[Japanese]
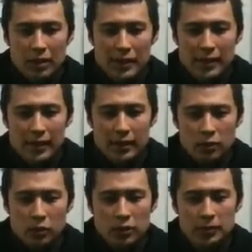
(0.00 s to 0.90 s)
う田畑
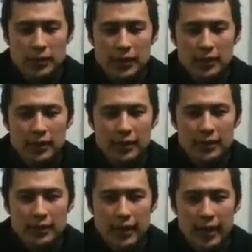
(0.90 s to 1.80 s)
選手と穂積選手は
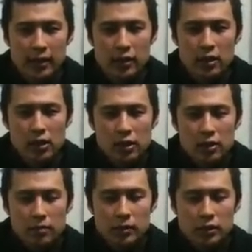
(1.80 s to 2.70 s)
ですね
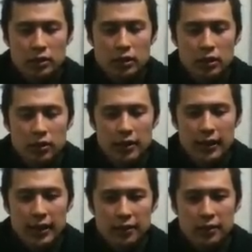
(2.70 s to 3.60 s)
もう従業
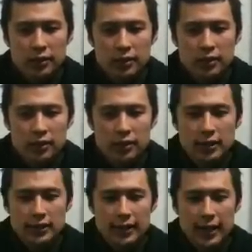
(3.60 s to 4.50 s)
員が40人の
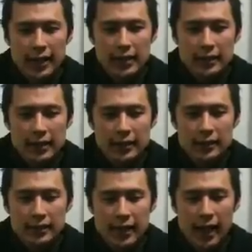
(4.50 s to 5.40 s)
小さな会社で
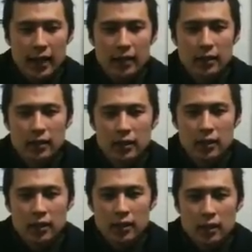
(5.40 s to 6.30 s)
ですね
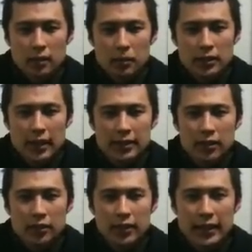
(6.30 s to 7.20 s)
社
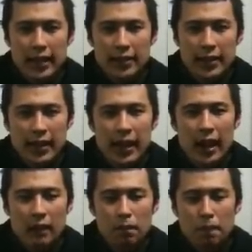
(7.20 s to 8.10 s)
長の理解を得なが
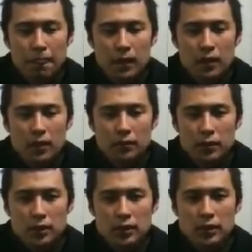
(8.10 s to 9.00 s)
ら
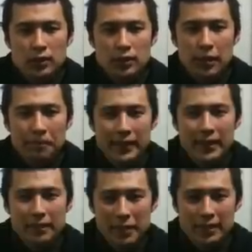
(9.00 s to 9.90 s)
ずっと頑
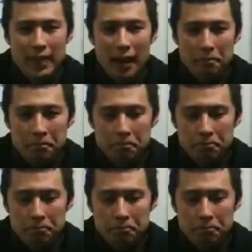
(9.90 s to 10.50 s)
張ってきました